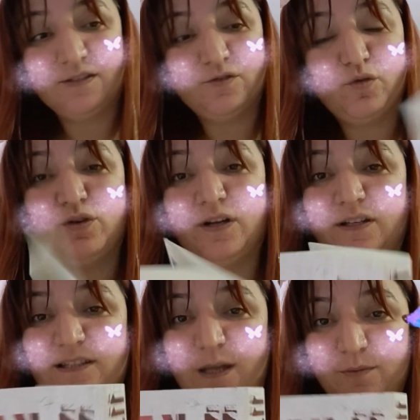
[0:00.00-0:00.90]

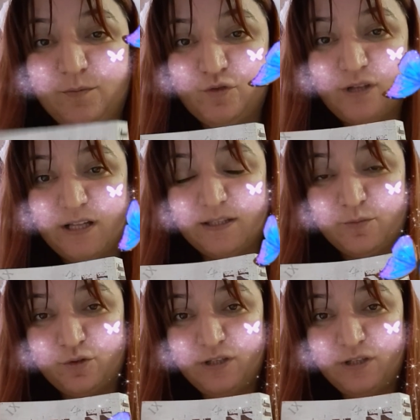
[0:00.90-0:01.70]
Sonra kitaplığımı düzelttik bugün